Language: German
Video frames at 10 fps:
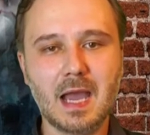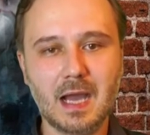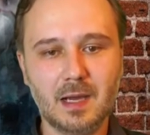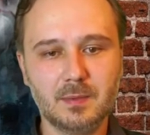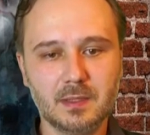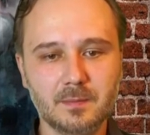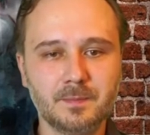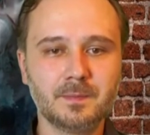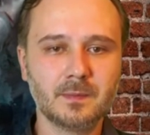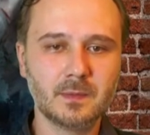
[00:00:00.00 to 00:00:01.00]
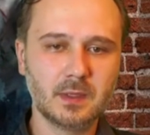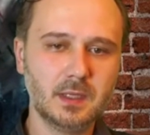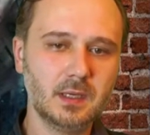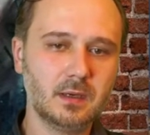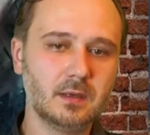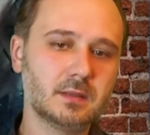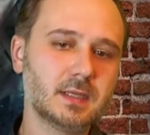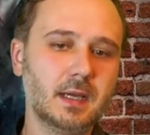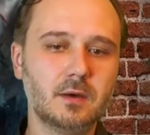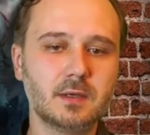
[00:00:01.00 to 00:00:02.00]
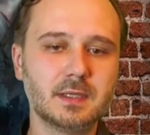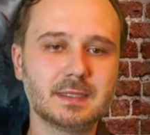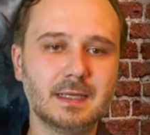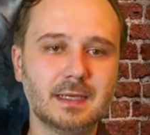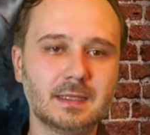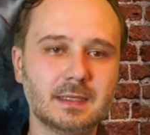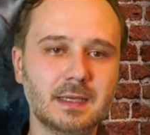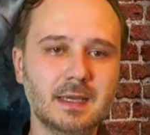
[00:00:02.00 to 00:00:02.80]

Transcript: aber hier sei auch gesagt,